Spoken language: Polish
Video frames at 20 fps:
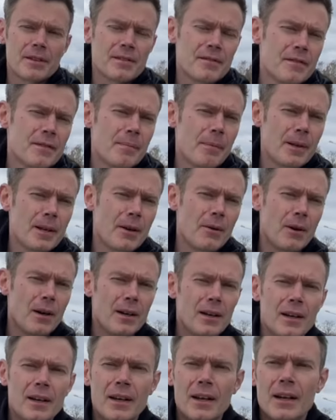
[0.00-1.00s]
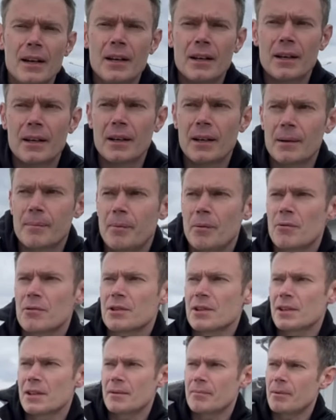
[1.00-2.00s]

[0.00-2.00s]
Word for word: jest wspaniała. E, położenie